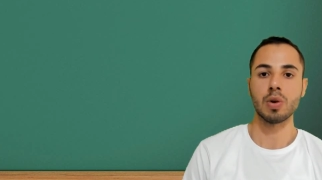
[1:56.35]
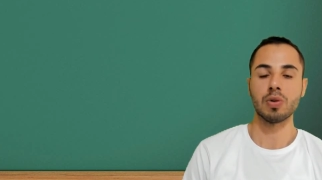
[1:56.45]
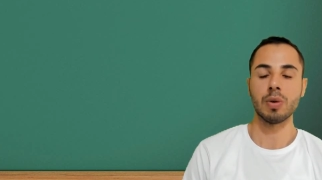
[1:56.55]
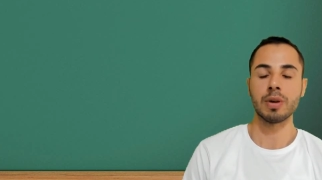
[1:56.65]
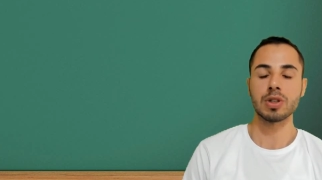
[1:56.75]

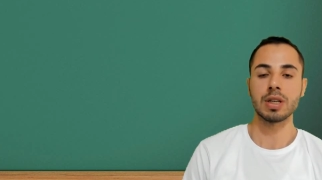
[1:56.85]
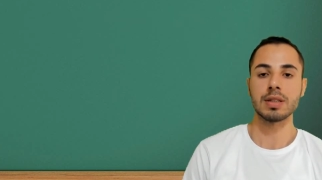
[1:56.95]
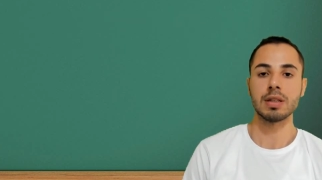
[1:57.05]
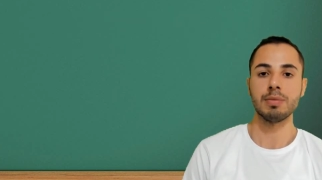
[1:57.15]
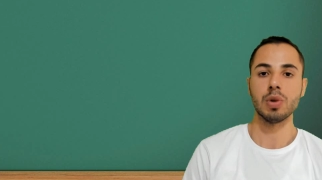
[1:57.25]
kötü amaçlı
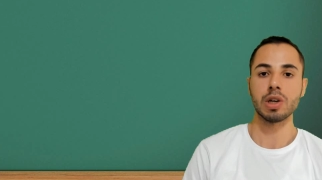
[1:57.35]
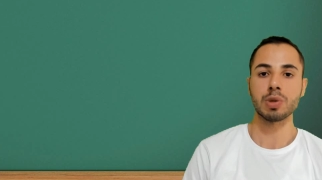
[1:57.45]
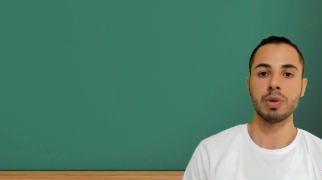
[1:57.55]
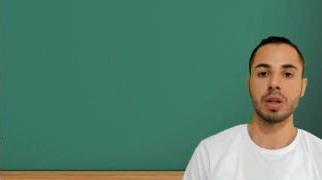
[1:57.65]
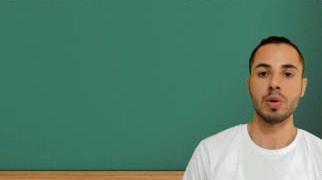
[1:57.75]
yazılım
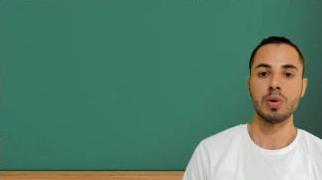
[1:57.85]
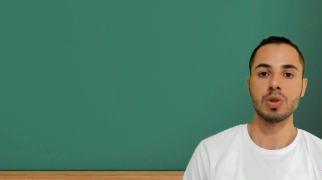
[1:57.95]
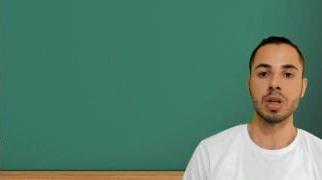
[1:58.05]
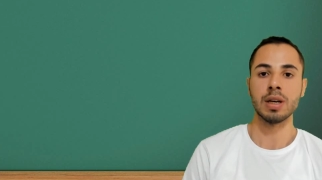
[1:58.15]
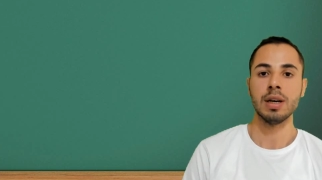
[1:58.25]
bulaşmadan
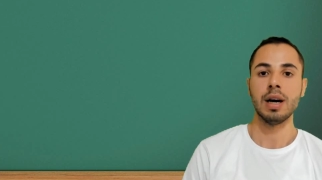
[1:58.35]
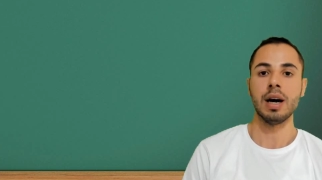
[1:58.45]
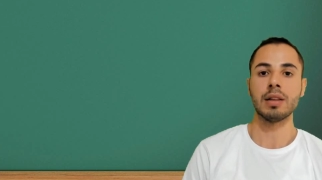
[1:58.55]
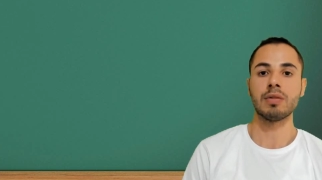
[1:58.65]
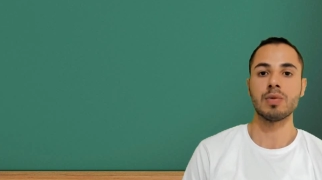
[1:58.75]
önce
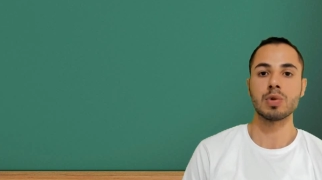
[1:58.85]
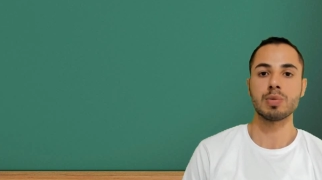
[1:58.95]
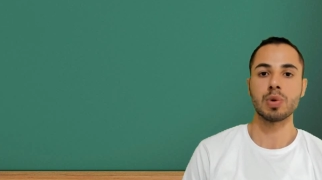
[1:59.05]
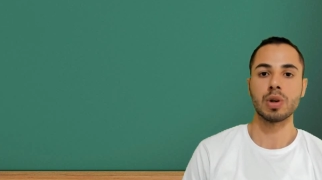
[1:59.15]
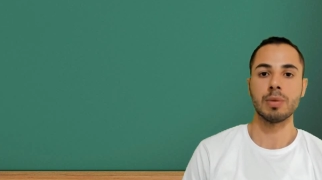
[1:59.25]

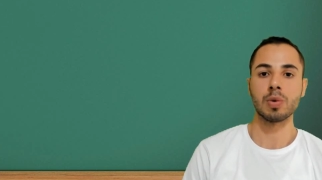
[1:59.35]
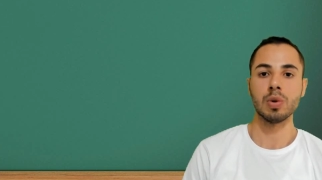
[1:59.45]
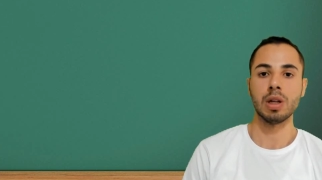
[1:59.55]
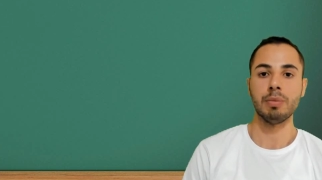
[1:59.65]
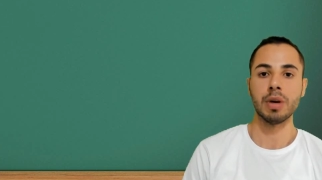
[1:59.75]
antivirüs programı
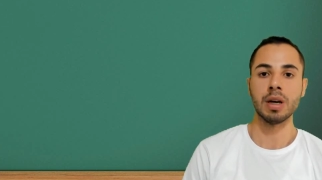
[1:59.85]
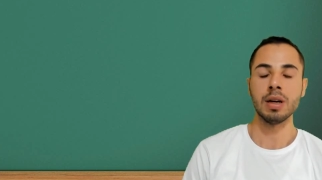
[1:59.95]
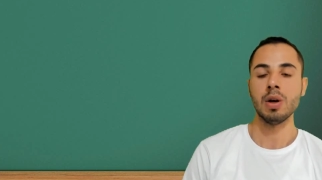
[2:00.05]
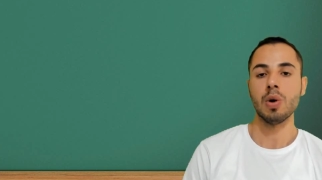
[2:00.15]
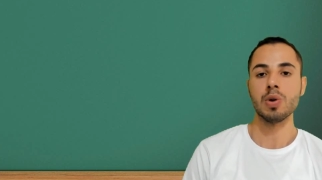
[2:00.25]

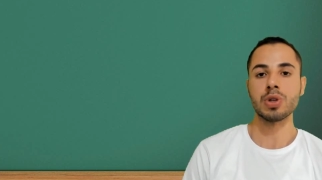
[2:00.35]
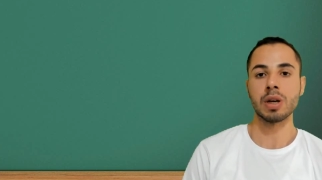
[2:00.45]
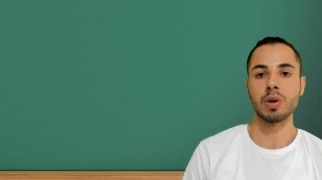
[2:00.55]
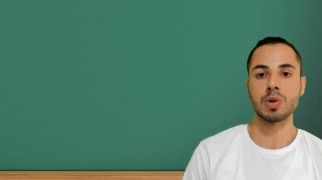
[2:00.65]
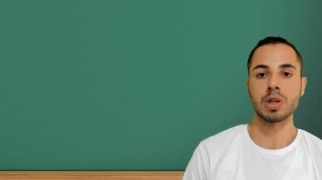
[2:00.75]
kullanmaya
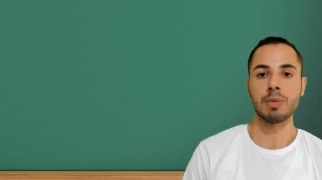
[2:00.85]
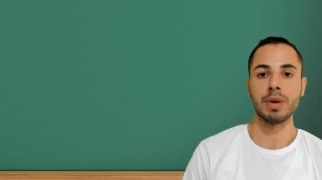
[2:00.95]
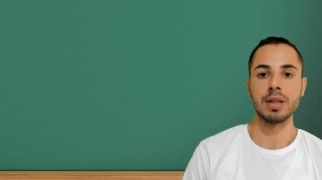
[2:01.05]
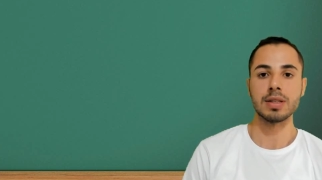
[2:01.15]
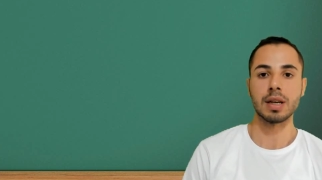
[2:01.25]
özen
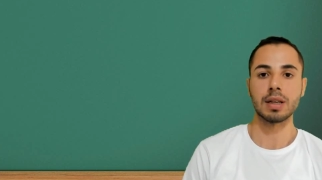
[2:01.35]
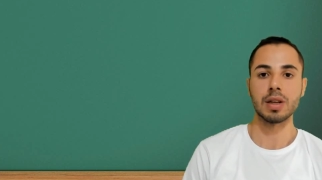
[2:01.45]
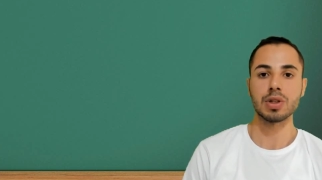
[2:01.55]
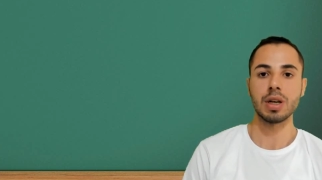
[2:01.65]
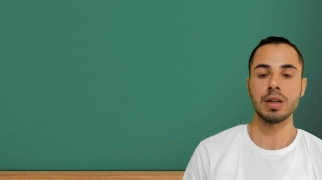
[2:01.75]
göstermeliyiz
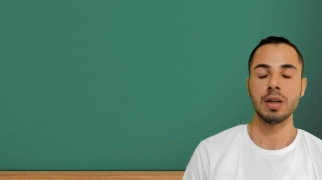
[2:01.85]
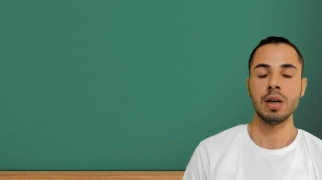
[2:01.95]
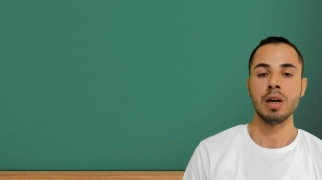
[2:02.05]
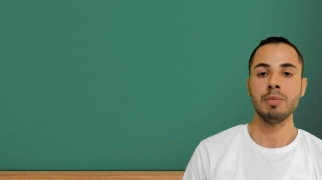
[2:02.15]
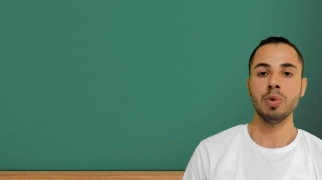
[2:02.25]
arkadaşlar.
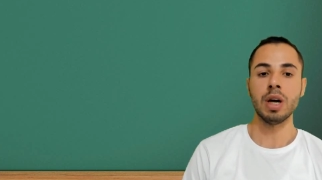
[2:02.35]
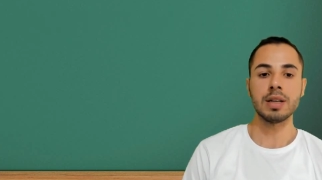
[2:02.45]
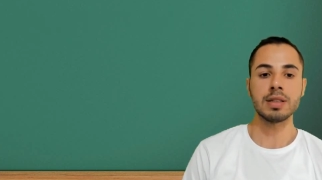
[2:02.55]
Bu